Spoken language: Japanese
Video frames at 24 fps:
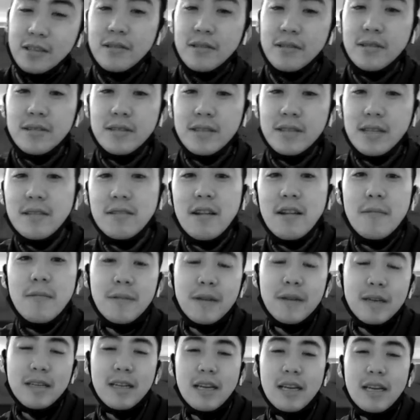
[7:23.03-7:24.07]
そういう
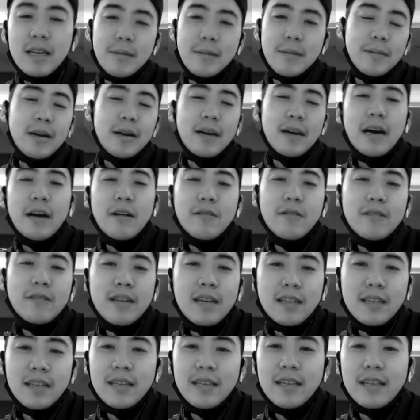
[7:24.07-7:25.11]
セットアップがないまま、あ、
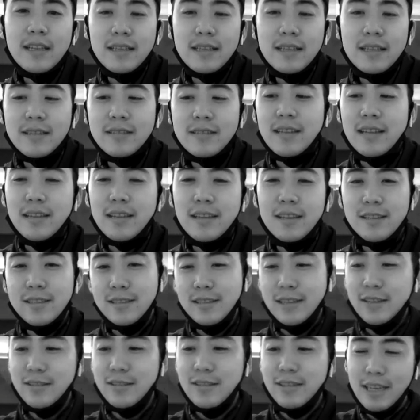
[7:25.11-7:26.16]
オンラインで家で作ったんで
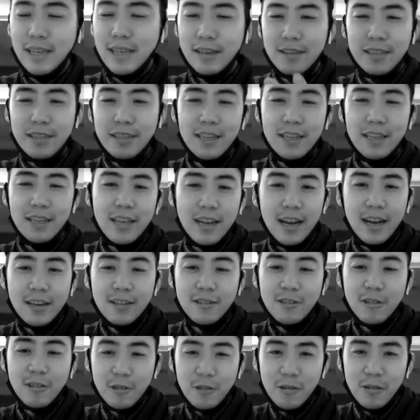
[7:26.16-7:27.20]
すって言って作品だけが
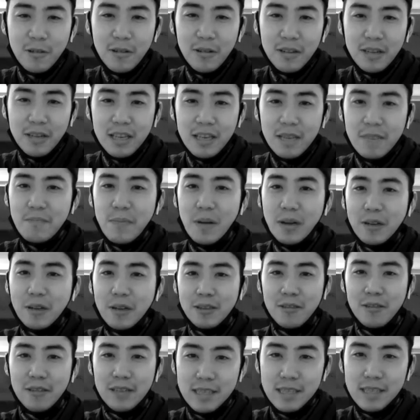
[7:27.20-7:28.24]
あるのと、
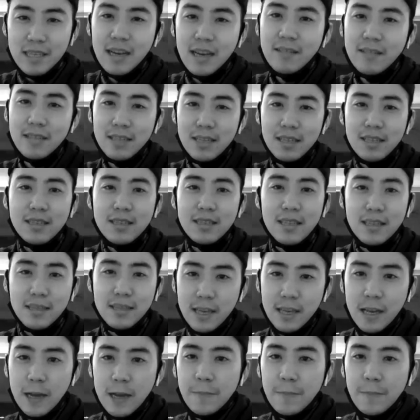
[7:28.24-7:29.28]
インパクトは違うじゃん、全然。